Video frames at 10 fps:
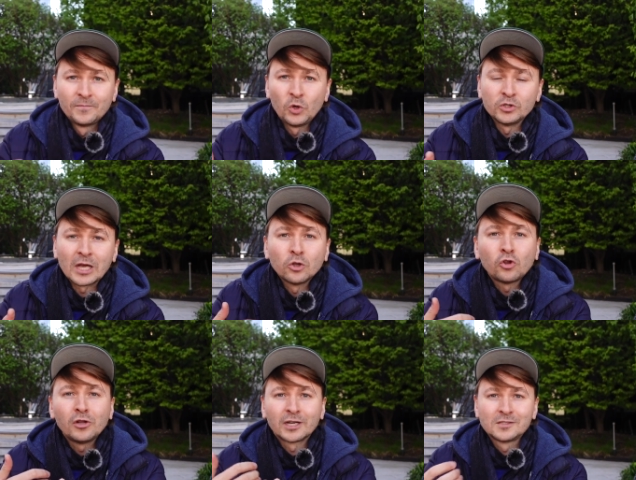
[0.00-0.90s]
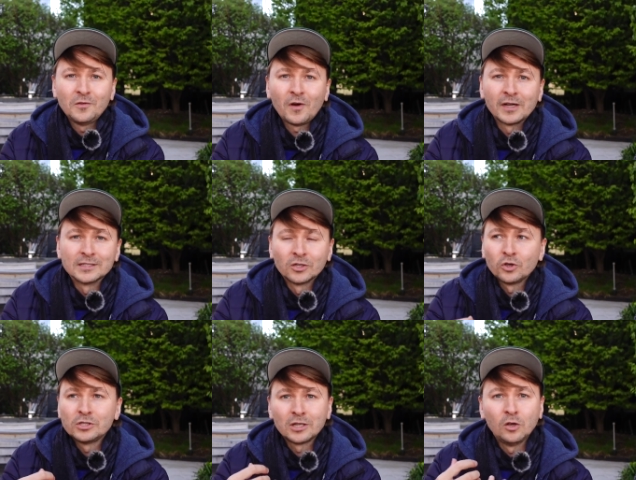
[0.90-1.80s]
То есть оно только развивается.
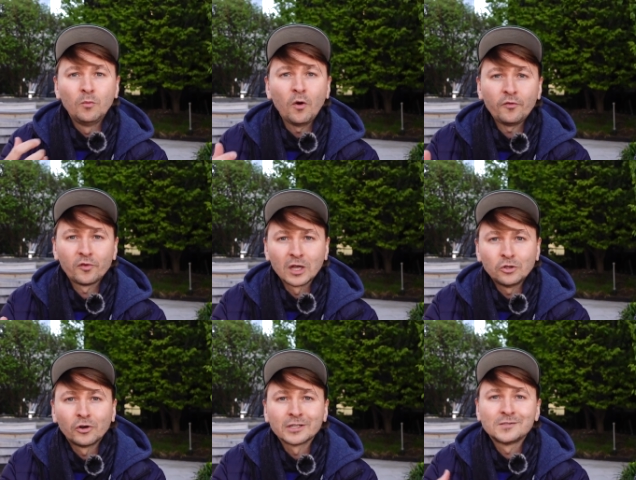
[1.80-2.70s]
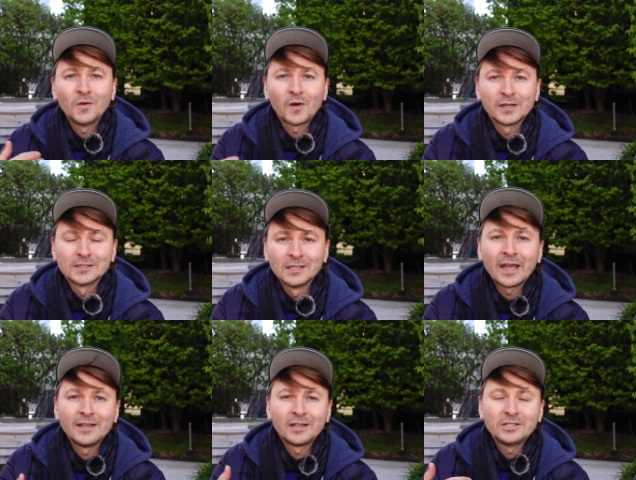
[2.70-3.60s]
То есть это любовь, которая развивается.
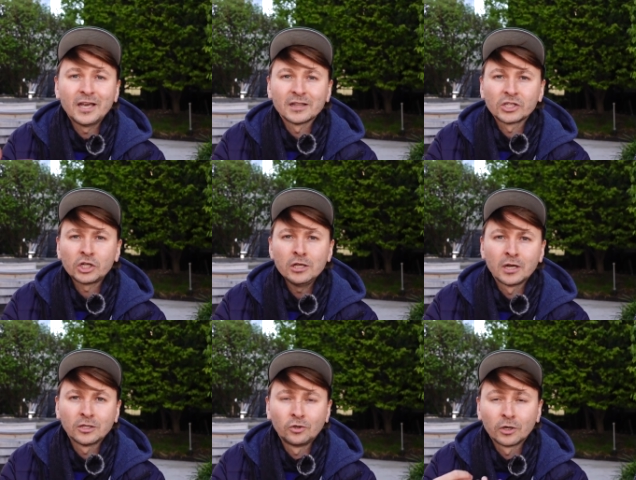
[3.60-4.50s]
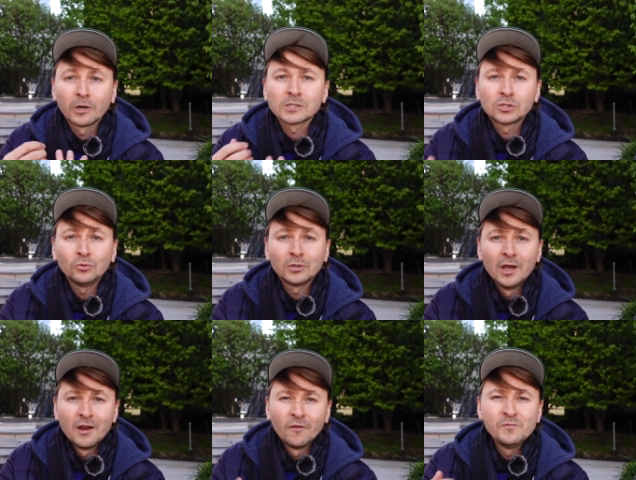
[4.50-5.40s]
Это, это те отношения, которые растут
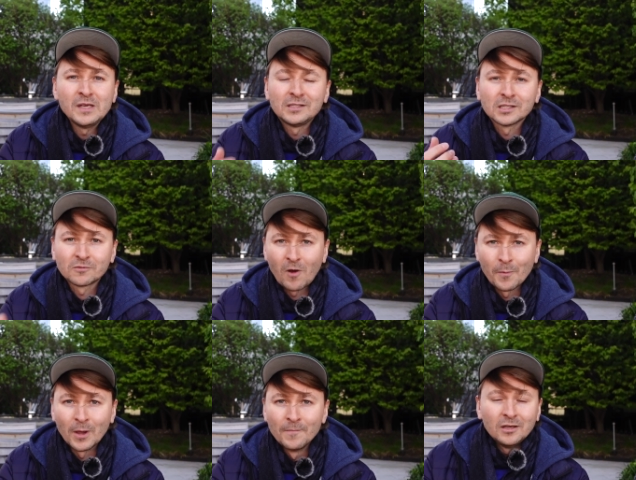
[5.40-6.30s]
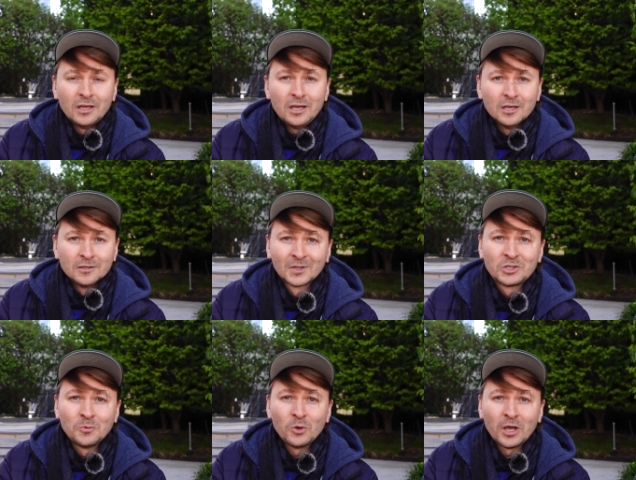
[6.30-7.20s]
вместе с вами. И к
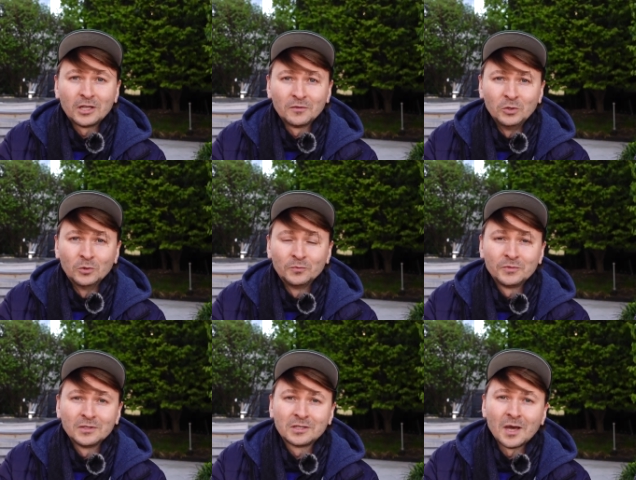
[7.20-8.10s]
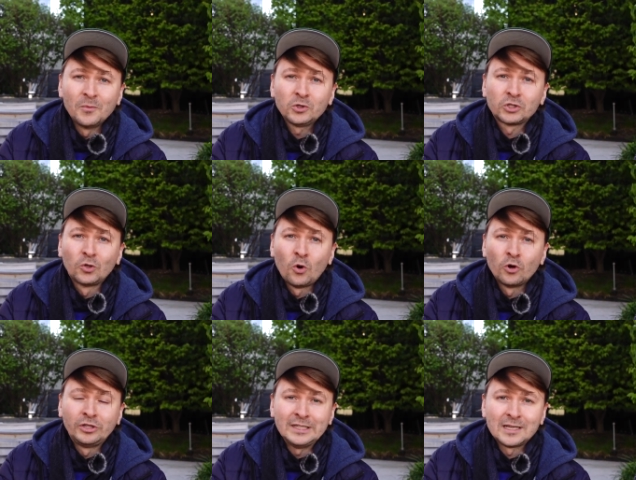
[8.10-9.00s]
чему я это веду? К тому,
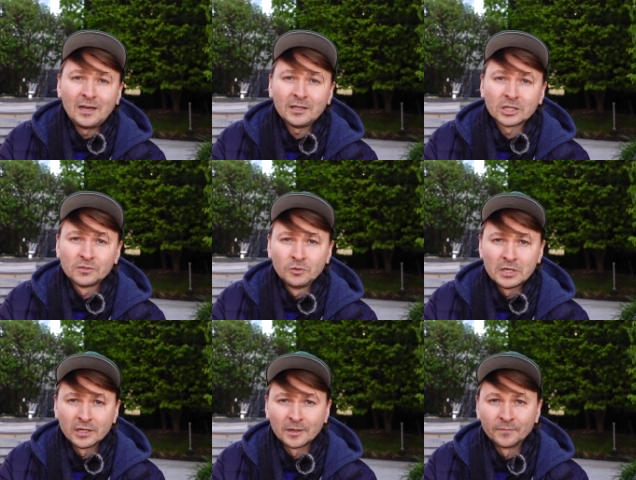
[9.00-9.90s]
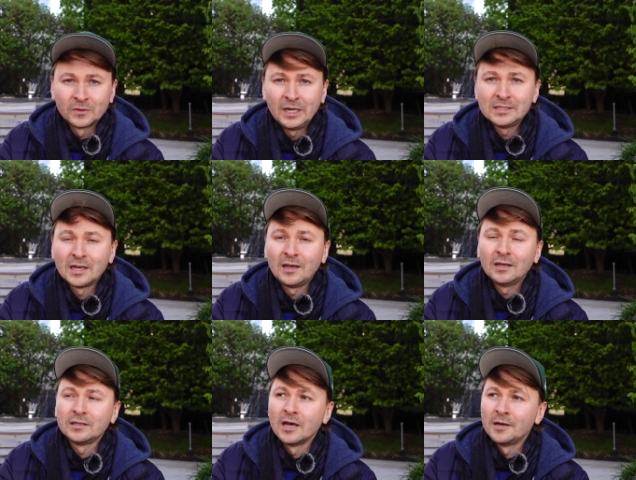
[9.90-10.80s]
что 30 лет я живу театром. 30
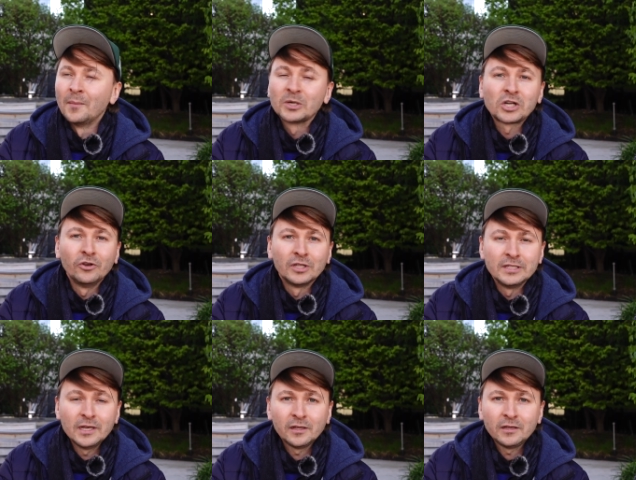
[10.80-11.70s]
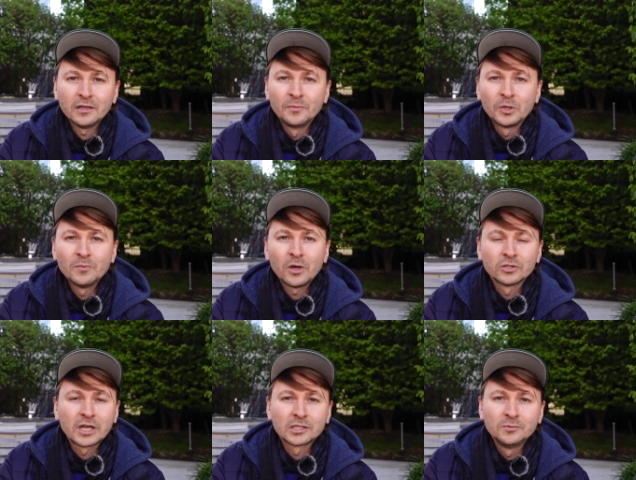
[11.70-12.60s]
лет я обожаю это дело и
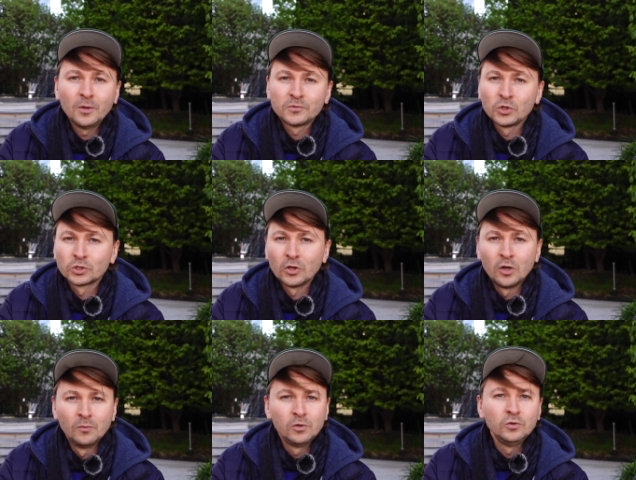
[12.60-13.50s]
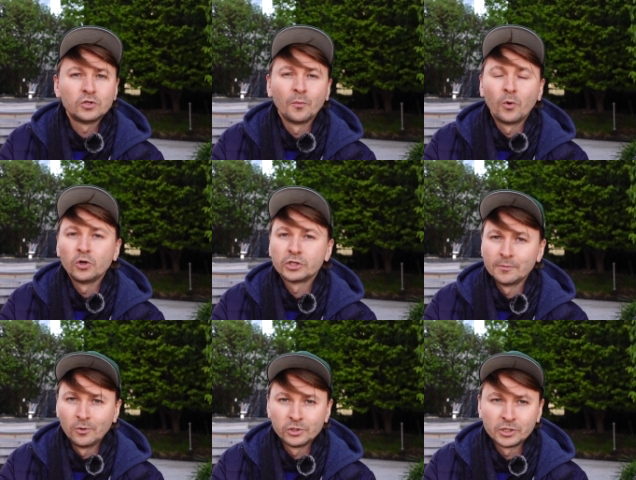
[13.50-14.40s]
понимаю с каждым днем все, что я люблю еще больше
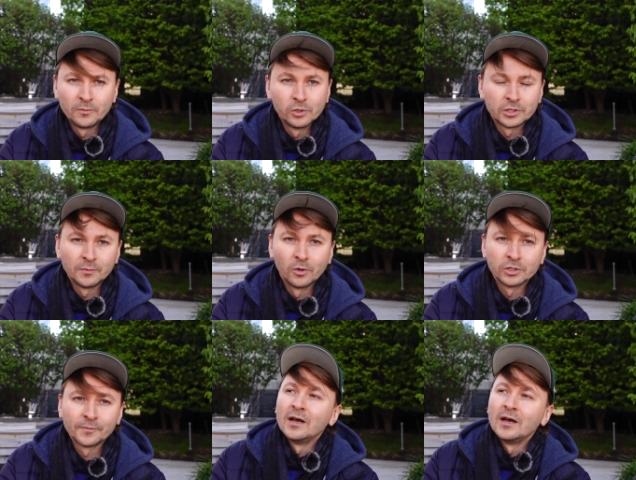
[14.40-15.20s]
и больше и больше и больше.